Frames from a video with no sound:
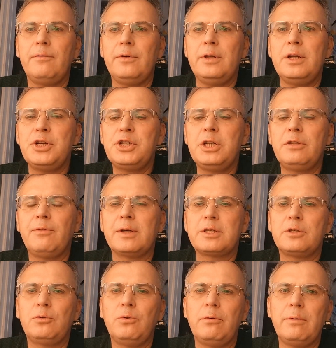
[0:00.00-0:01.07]
лежит в
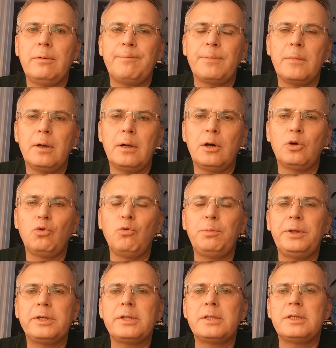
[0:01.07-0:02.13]
основе э,
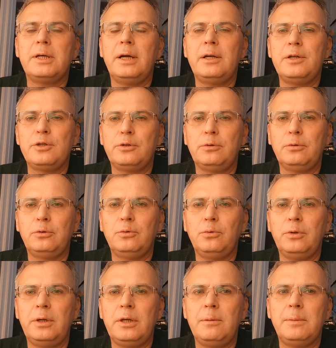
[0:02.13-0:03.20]
крупной социальной
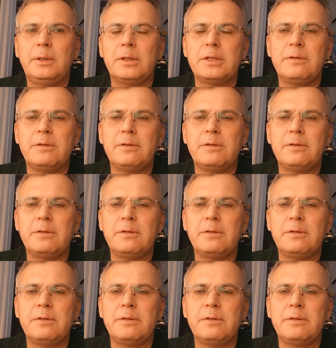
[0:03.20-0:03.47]
структуры, именно